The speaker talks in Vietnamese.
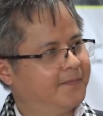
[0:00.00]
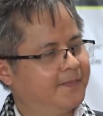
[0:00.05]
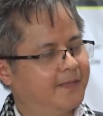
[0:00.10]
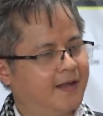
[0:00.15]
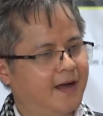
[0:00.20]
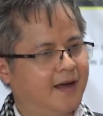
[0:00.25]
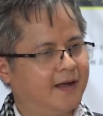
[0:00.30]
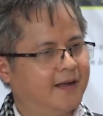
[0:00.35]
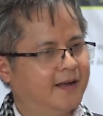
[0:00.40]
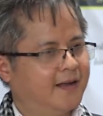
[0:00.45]

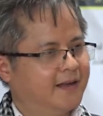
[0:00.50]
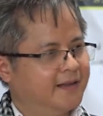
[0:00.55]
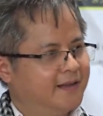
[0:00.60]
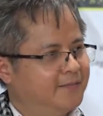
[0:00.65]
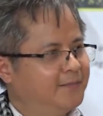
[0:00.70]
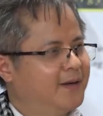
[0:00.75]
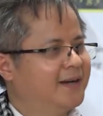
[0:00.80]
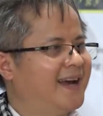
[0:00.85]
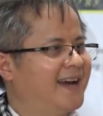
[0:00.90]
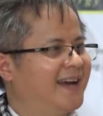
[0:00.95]
dạ
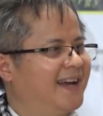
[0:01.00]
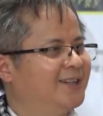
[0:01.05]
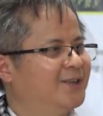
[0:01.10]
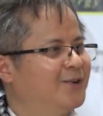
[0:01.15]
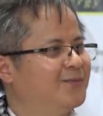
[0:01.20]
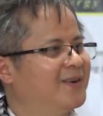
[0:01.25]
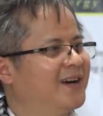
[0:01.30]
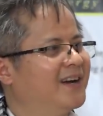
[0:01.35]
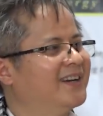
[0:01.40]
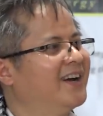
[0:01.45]
nhưng mấy này anh
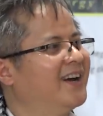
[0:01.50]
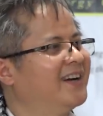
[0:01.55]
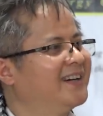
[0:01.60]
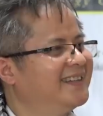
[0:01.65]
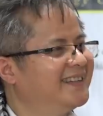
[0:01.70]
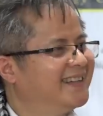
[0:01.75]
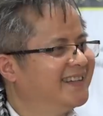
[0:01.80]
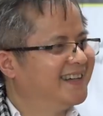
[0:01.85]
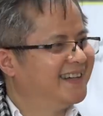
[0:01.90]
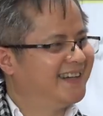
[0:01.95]
cũng có
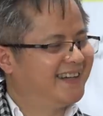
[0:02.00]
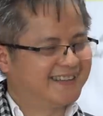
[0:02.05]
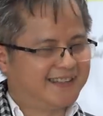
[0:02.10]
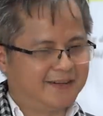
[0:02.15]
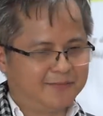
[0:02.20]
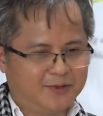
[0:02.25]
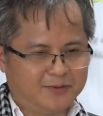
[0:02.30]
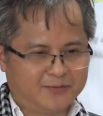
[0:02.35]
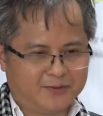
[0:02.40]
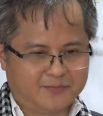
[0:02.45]
nói à,
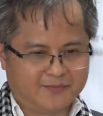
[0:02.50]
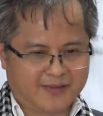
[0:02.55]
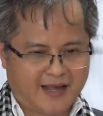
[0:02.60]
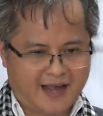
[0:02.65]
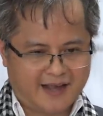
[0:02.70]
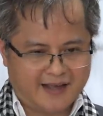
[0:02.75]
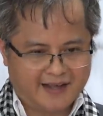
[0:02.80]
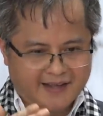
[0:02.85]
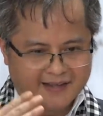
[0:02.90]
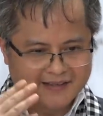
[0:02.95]
trong lúc chúng
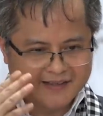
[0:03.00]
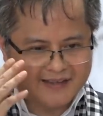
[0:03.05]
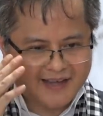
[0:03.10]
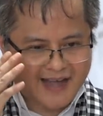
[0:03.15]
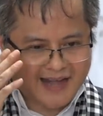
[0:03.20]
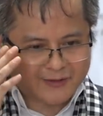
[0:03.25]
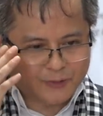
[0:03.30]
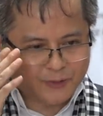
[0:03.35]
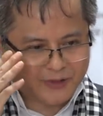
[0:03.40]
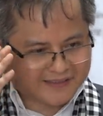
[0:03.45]
ta thì
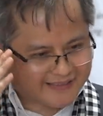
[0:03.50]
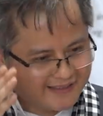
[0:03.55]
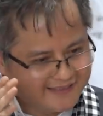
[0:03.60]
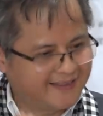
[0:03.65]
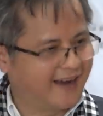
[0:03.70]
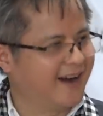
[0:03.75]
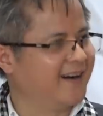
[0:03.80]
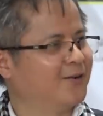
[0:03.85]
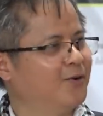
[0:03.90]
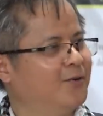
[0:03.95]
ăn thua cái
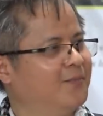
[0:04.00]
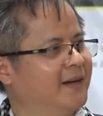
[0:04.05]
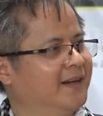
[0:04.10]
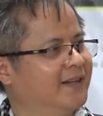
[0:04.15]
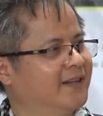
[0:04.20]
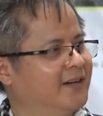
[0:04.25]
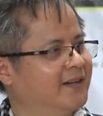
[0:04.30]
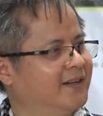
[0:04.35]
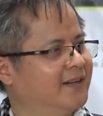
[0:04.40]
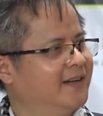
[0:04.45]
tinh thần của
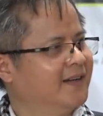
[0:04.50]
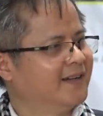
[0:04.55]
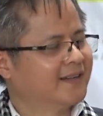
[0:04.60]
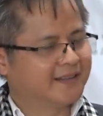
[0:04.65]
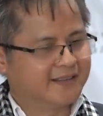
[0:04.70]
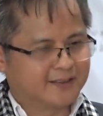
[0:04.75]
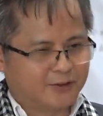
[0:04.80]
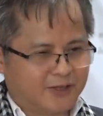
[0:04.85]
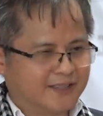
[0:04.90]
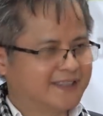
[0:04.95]
mình thôi
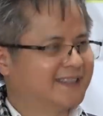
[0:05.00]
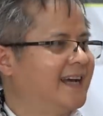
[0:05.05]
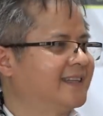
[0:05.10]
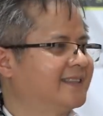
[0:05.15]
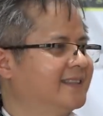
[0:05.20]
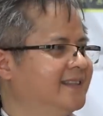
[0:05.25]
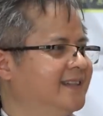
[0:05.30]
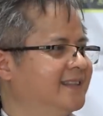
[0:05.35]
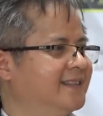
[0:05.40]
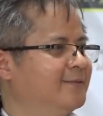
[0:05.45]
từ thuở xa
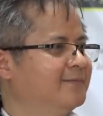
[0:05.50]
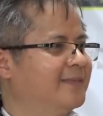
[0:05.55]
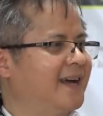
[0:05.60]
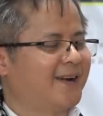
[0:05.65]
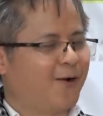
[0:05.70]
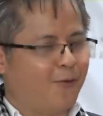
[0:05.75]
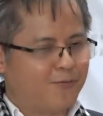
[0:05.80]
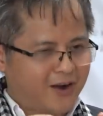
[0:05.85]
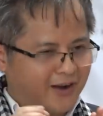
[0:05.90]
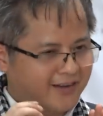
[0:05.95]
xưa chúng ta
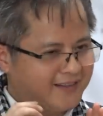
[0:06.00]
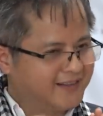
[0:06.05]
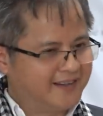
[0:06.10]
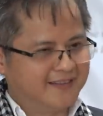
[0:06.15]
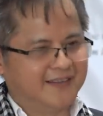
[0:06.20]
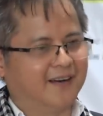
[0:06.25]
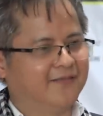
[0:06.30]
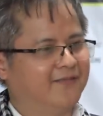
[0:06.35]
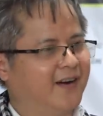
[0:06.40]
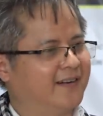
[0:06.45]
cũng có những
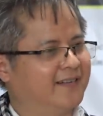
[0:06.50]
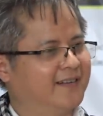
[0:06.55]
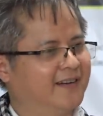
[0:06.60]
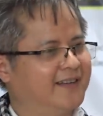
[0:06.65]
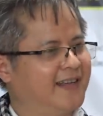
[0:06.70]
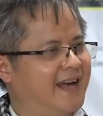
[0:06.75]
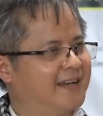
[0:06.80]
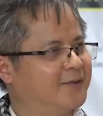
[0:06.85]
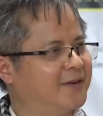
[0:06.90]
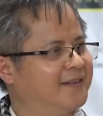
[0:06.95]
cái nhân vật
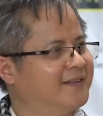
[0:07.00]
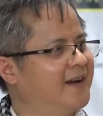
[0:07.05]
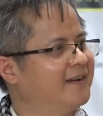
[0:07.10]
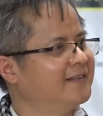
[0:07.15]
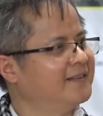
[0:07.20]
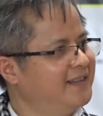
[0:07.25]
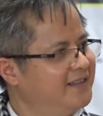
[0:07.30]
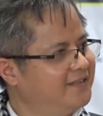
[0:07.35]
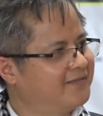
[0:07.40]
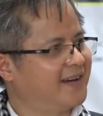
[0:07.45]
những nhà doanh
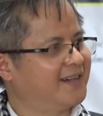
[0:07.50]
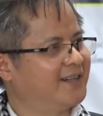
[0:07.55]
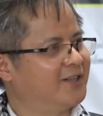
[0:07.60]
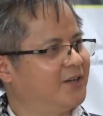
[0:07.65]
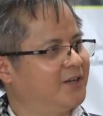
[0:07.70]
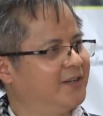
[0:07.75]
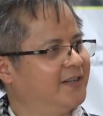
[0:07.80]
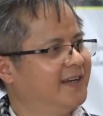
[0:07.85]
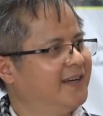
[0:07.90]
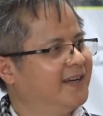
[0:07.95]
nhân như vậy
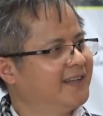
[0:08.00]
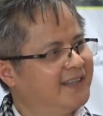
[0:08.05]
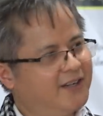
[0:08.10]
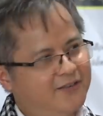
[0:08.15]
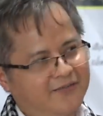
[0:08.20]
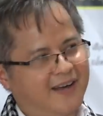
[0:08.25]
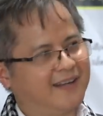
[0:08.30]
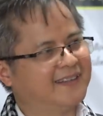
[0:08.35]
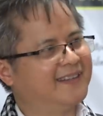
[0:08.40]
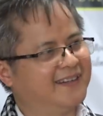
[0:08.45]
rồi chứ
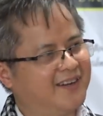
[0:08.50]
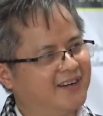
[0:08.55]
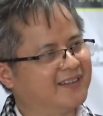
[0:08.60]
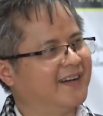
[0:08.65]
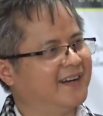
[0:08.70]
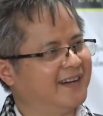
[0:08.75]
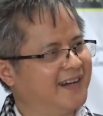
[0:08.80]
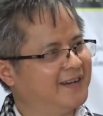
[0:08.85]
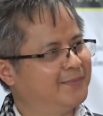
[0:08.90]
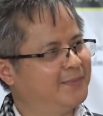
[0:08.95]
không phải chỉ có
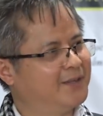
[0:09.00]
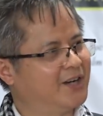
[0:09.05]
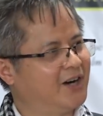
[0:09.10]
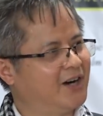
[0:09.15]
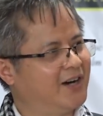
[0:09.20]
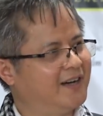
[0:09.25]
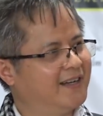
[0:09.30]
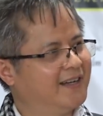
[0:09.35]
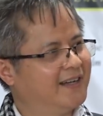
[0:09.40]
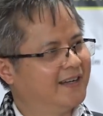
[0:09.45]
thời nay mới
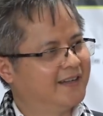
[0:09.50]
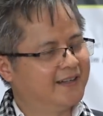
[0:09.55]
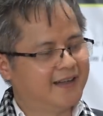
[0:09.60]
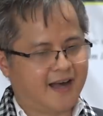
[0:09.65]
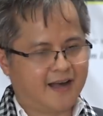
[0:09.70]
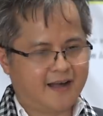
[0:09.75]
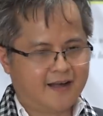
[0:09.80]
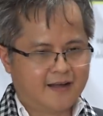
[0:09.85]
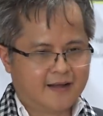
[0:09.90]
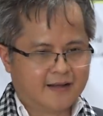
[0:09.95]
có
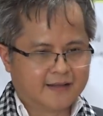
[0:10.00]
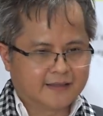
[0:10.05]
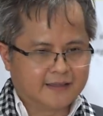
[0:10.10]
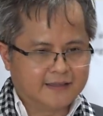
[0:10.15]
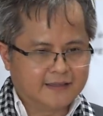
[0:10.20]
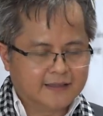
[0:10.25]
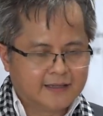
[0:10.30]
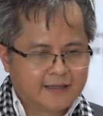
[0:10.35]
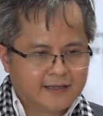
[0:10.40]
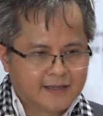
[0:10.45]
dạ
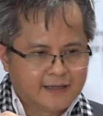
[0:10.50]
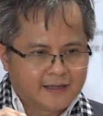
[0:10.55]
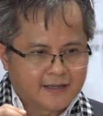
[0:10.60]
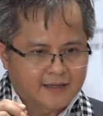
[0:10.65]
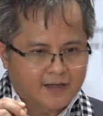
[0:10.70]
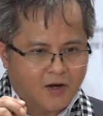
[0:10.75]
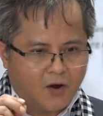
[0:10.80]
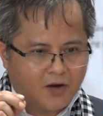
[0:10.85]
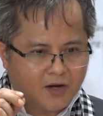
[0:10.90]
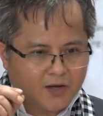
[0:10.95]
thì
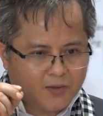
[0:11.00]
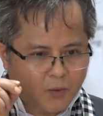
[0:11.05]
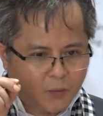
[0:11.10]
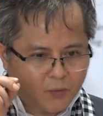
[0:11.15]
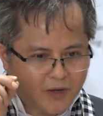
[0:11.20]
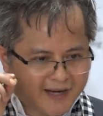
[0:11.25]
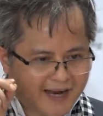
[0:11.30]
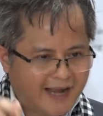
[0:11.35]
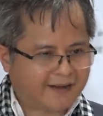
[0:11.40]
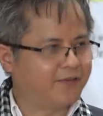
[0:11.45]
có đủ
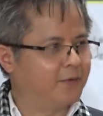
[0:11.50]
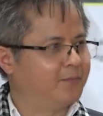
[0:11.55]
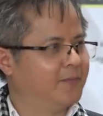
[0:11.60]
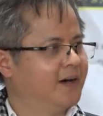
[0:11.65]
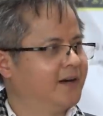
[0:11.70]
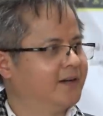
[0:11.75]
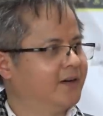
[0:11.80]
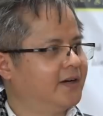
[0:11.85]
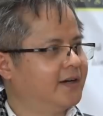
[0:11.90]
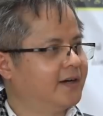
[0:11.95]
cái khát vọng
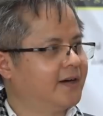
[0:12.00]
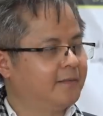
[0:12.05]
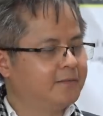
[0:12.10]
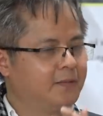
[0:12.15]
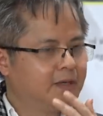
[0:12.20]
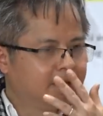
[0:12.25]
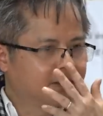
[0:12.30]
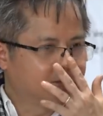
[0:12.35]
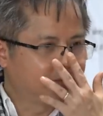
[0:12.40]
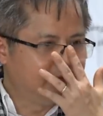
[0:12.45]
lớn đó hay không
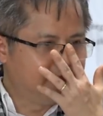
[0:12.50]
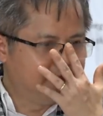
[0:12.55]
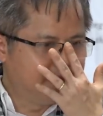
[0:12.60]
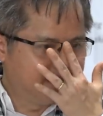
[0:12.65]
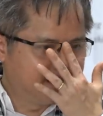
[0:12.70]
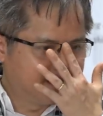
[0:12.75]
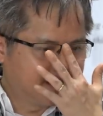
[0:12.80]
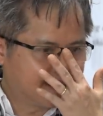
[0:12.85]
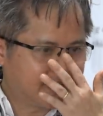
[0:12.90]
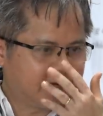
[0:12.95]
tuy
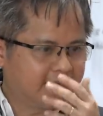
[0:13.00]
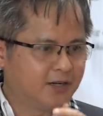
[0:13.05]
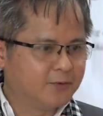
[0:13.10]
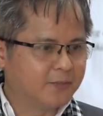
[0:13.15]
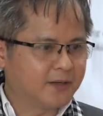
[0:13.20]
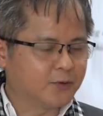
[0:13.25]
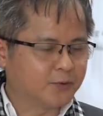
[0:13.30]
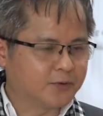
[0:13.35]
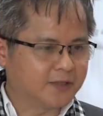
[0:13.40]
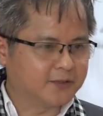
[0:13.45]
nhiên cái điều
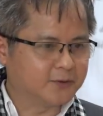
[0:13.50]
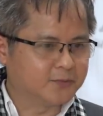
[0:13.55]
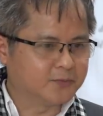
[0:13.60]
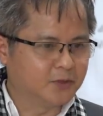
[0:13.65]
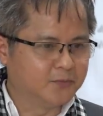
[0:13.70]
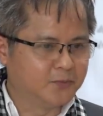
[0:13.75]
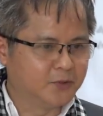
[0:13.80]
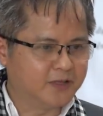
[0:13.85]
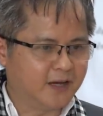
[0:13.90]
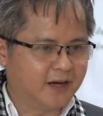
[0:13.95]
mà chủ tịch chúng
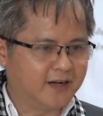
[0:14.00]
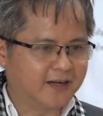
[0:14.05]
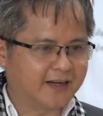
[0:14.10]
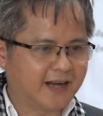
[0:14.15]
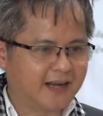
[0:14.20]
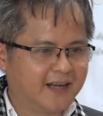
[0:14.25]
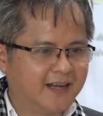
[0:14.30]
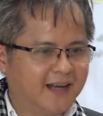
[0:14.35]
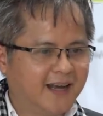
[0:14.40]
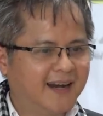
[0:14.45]
tôi muốn nhấn ở
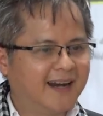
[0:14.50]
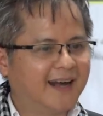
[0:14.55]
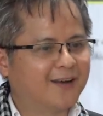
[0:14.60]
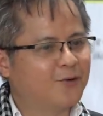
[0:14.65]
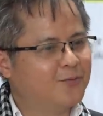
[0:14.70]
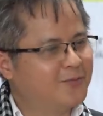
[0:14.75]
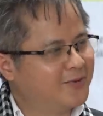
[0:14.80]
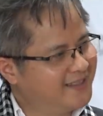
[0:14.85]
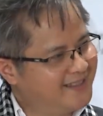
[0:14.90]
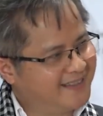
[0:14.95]
đây là
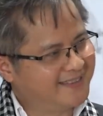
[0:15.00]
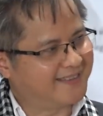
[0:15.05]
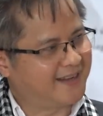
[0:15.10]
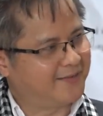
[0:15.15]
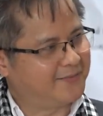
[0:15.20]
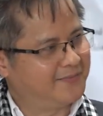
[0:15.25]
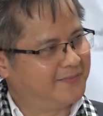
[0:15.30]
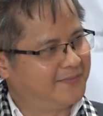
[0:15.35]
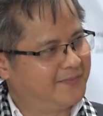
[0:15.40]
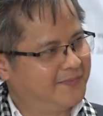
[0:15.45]
của một cái dân tộc